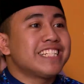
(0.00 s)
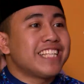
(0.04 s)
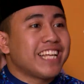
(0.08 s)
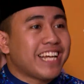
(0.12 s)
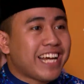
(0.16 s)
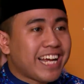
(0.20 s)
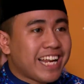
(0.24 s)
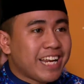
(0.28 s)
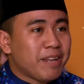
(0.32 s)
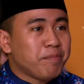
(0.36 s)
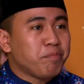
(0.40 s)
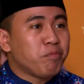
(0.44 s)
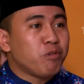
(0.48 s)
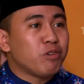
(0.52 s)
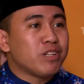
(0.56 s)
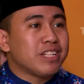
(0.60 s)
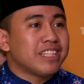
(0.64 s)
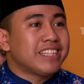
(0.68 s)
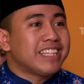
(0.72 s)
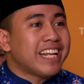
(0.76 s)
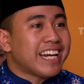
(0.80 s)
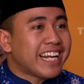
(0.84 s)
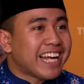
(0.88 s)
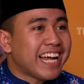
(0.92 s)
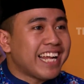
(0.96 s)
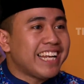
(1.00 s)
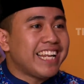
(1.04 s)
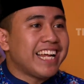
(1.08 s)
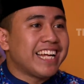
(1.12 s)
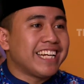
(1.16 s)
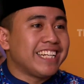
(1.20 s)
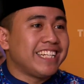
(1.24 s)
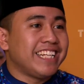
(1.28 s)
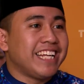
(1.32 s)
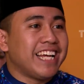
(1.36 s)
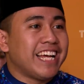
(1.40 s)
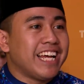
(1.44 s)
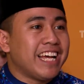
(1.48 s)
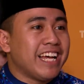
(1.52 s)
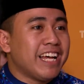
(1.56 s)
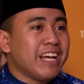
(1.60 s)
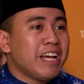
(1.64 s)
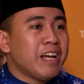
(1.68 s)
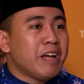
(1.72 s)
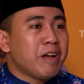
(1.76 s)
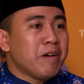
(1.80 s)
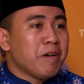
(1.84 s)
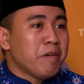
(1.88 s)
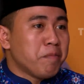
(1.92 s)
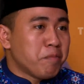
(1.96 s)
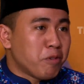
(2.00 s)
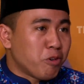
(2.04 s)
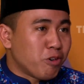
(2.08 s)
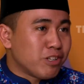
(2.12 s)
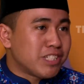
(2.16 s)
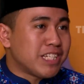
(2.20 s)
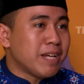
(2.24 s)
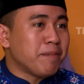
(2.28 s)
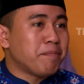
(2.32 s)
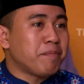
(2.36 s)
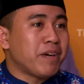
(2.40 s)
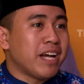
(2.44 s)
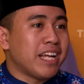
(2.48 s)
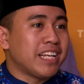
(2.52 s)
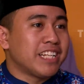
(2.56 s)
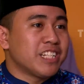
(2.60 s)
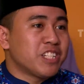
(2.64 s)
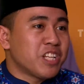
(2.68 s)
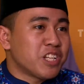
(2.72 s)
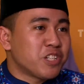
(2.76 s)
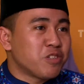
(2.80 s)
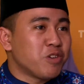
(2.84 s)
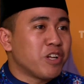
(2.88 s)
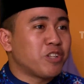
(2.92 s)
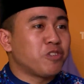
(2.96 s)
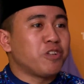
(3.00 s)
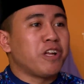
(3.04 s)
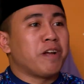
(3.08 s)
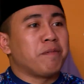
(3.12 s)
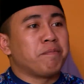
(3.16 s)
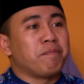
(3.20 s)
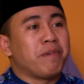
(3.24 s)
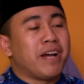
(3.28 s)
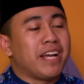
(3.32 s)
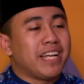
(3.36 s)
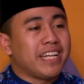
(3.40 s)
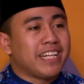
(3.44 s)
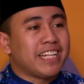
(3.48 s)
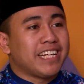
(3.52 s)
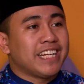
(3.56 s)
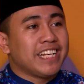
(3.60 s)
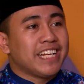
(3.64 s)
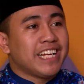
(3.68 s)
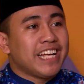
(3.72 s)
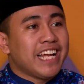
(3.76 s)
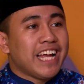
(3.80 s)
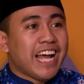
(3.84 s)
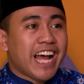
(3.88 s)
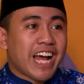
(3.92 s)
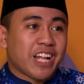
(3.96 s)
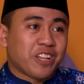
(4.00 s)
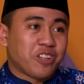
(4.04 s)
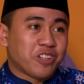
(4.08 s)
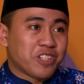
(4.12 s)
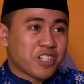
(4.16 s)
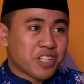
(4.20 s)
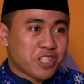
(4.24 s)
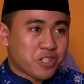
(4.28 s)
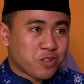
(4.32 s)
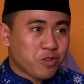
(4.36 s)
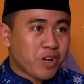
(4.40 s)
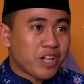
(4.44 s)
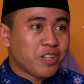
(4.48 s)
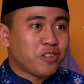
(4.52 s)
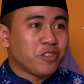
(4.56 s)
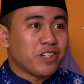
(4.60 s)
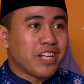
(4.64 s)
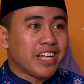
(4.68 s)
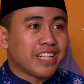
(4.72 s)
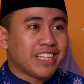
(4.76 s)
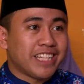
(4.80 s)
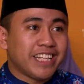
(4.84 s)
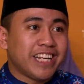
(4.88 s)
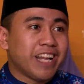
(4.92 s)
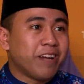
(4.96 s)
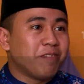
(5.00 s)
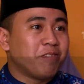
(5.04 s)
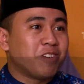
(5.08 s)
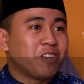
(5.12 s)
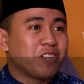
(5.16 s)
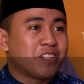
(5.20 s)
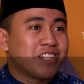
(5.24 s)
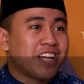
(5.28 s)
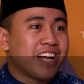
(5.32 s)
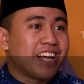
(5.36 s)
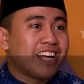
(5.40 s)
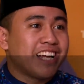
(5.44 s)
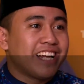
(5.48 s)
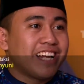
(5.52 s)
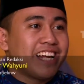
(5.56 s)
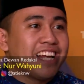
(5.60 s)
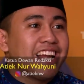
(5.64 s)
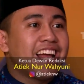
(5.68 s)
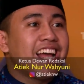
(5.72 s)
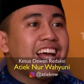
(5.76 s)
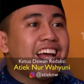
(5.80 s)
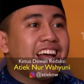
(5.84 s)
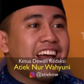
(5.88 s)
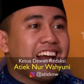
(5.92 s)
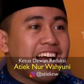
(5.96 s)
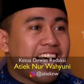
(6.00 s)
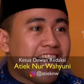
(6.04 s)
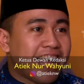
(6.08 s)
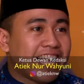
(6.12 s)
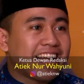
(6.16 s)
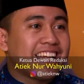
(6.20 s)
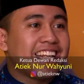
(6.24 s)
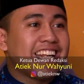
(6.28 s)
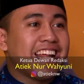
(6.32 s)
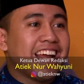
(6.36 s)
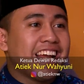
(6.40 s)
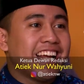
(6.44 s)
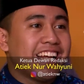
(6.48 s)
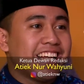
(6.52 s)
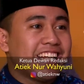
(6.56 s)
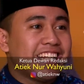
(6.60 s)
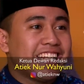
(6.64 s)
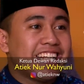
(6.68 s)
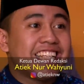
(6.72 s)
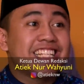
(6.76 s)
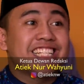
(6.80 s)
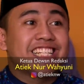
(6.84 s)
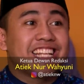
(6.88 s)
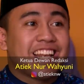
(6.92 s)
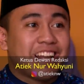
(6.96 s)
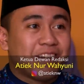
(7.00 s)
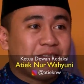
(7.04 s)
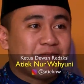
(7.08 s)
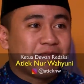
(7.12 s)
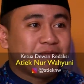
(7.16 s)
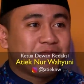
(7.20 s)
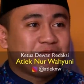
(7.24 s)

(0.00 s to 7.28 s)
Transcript: sekalipun terkadang dia mengucapkan sesuatu yang baik atau sesuatu yang tidak merusak akidah Islam.